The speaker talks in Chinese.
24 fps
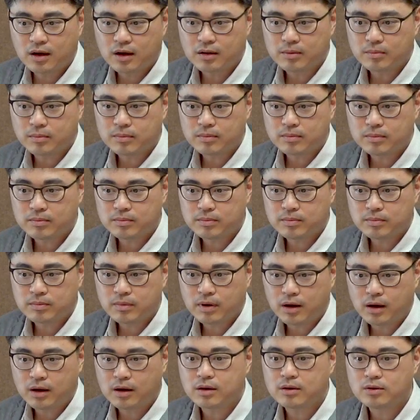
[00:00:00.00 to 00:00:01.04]
呃，
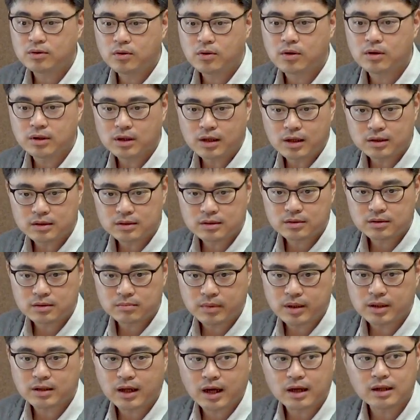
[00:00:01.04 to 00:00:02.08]
河洛人、
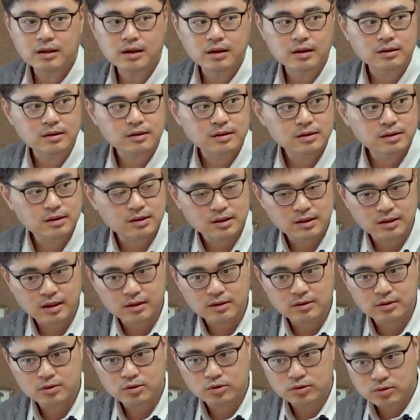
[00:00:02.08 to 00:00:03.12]
闽南人这
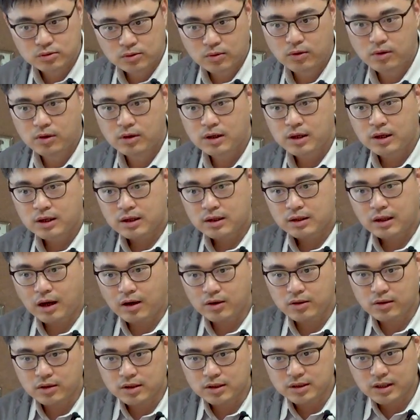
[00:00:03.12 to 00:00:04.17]
些居多，然后
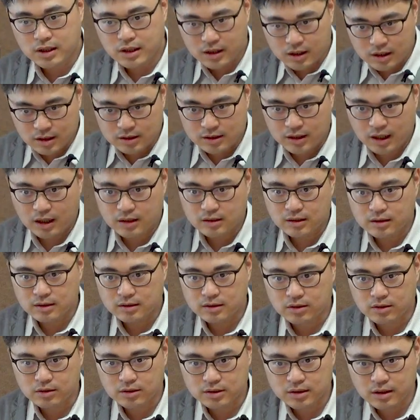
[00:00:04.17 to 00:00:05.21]
有一些客家人，
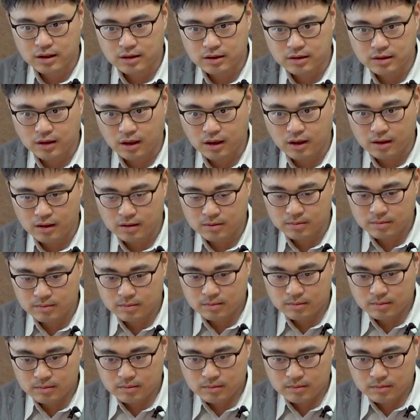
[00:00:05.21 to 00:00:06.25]
有一些呃
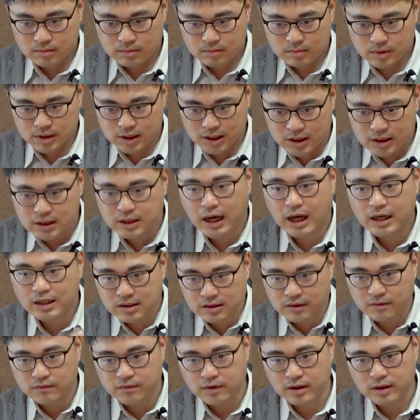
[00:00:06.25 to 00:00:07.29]
其他
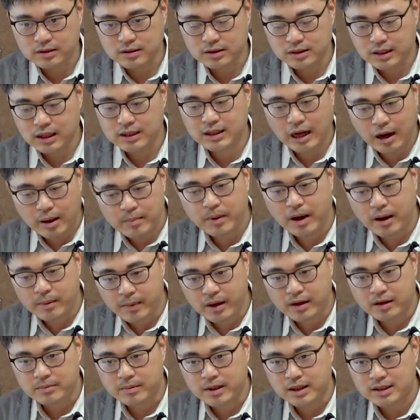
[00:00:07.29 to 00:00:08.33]
省份。在台湾包
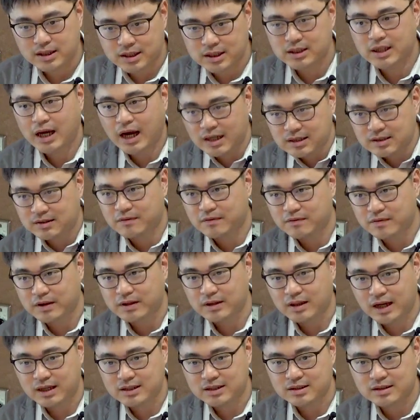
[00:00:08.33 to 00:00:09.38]
妹里面，其他省份
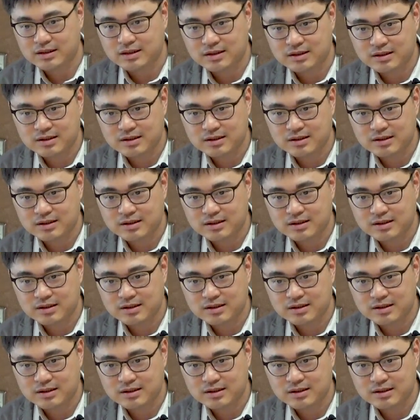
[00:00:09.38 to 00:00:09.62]
它其实